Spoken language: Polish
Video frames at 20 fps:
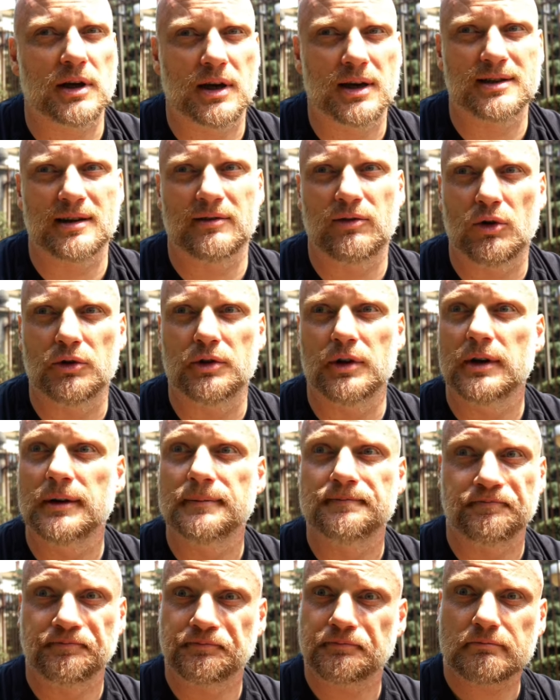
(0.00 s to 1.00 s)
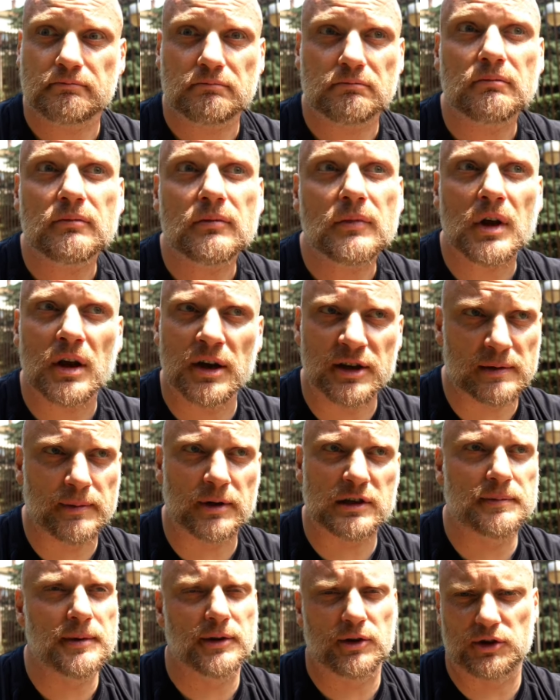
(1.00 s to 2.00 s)
takie zawody, i
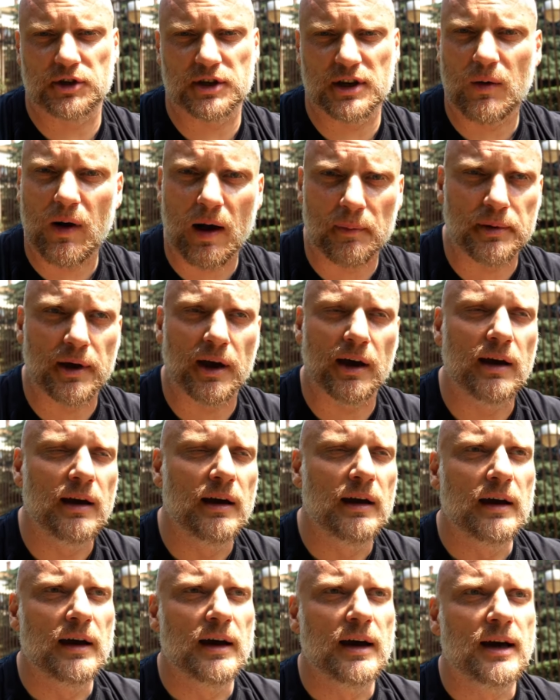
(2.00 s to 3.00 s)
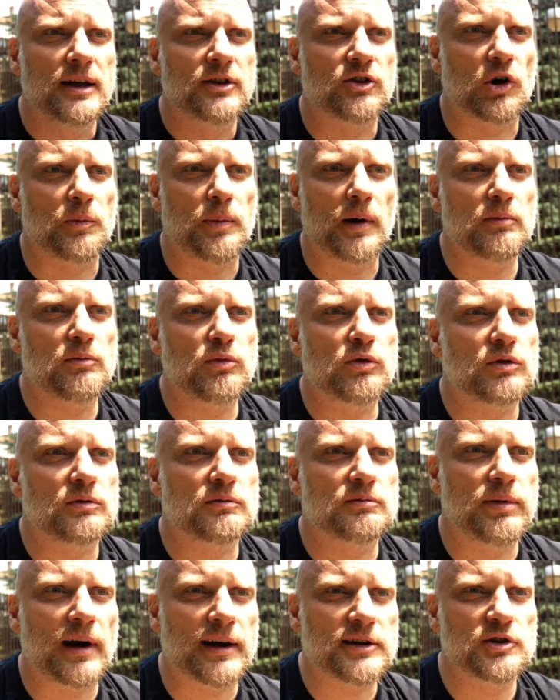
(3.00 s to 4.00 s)
zobaczymy, kto się załapie. Tylko Pan Bóg
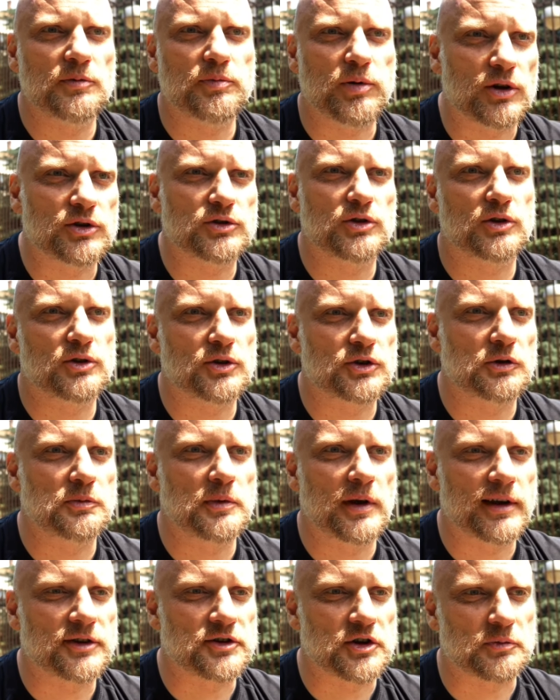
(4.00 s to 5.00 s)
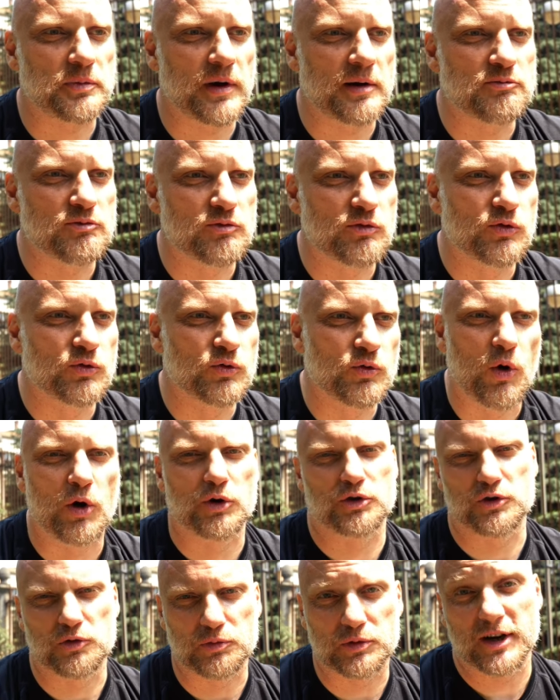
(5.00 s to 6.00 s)
bardzo prosto to sobie, że tak powiem,
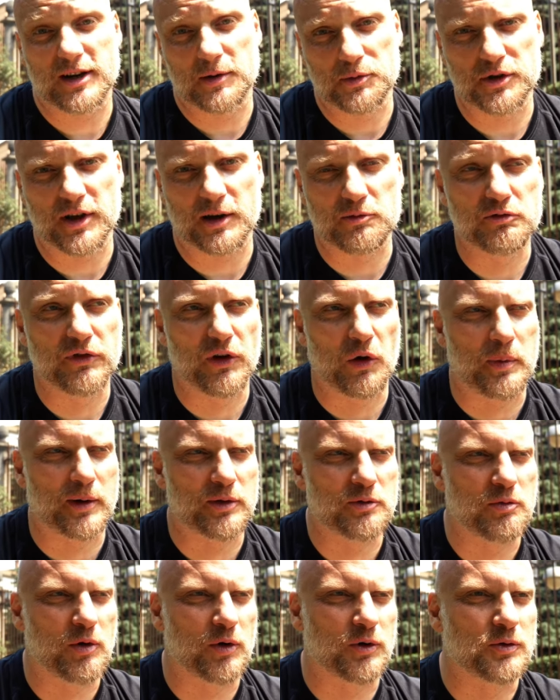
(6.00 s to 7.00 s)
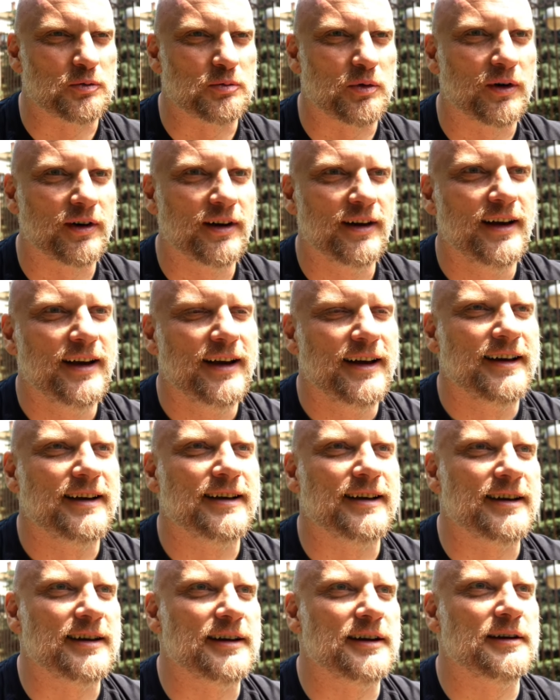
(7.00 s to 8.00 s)
ułożył. Przepraszam, że tak mówię o Panu Bogu, bo
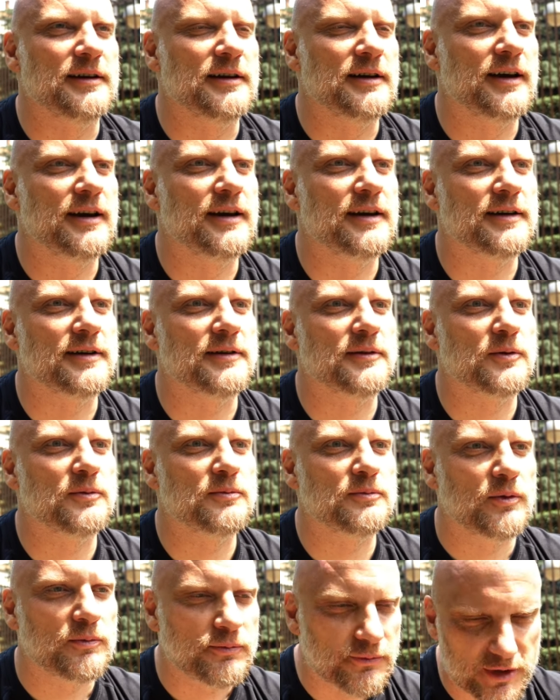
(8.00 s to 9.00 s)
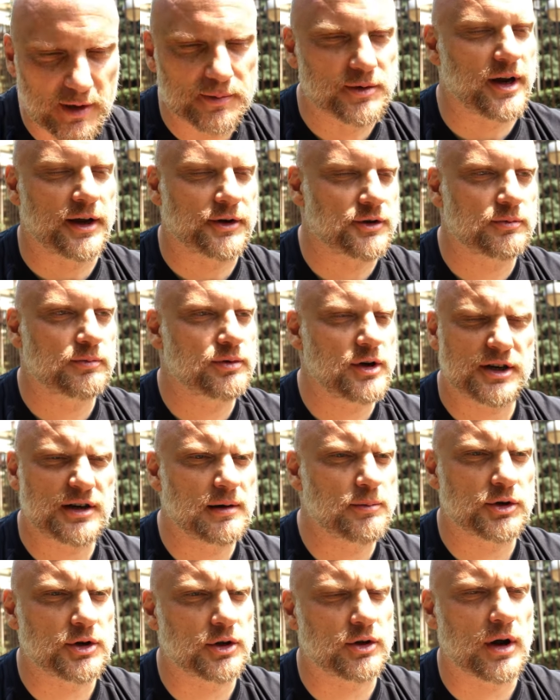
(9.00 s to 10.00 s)
yy, yy, w czym rzecz?
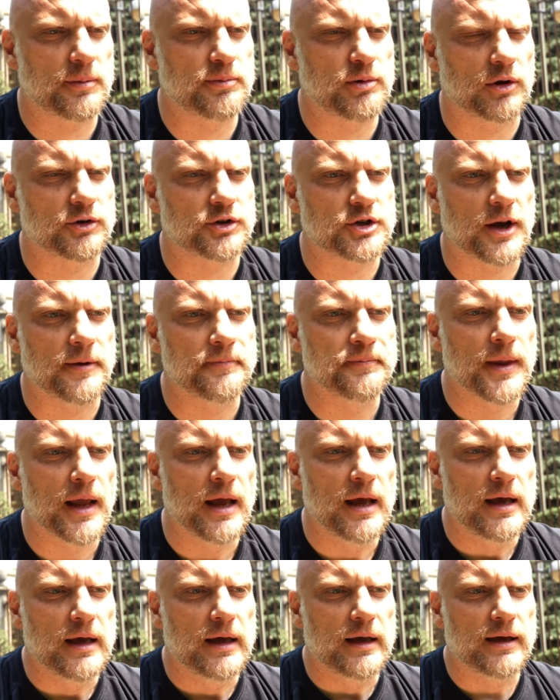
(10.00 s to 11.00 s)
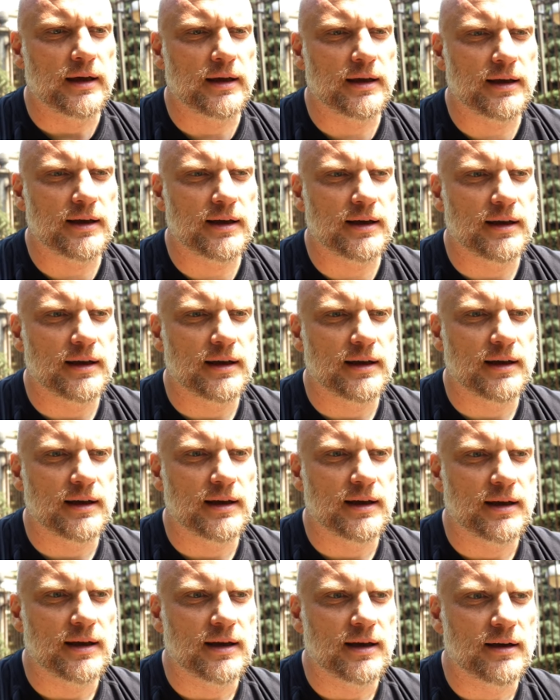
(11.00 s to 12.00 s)
Przepraszam, bo się trochę plączę. Yy,
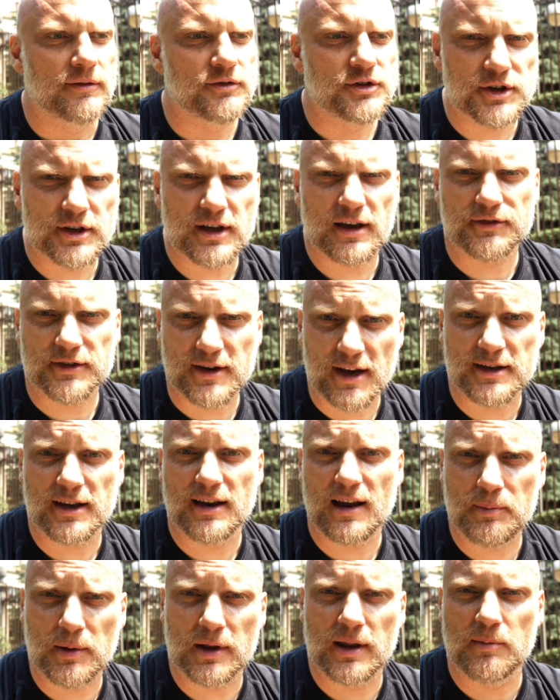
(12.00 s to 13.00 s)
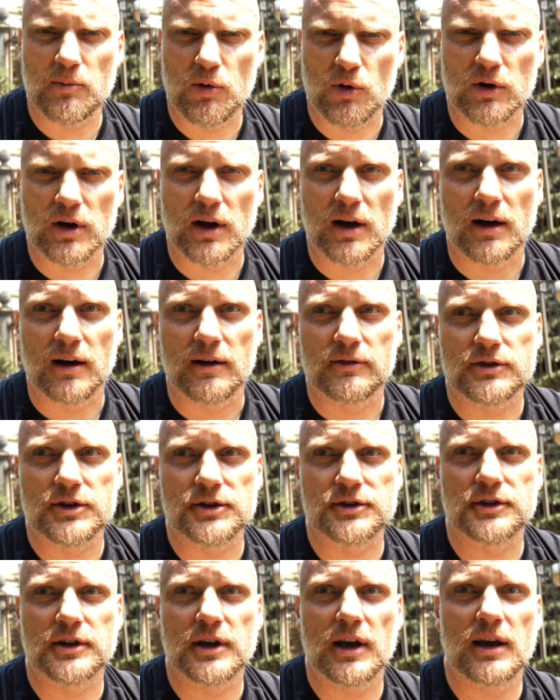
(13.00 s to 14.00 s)
Wszystkie wskazania Pana Boga,
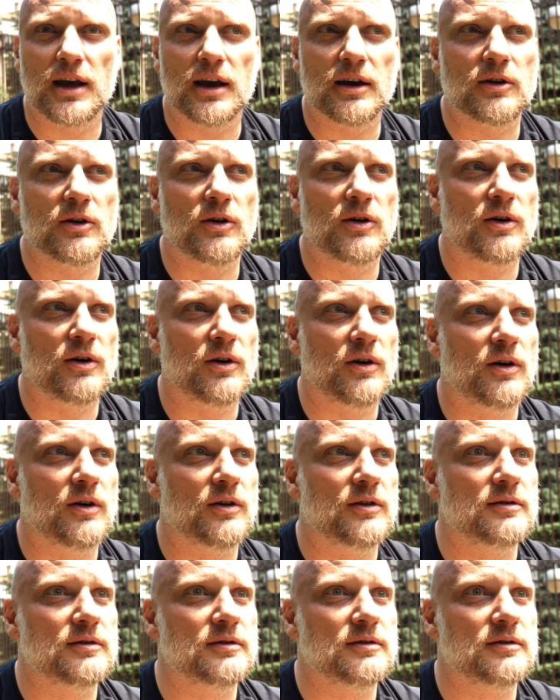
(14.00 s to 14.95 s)
wszystkie Jego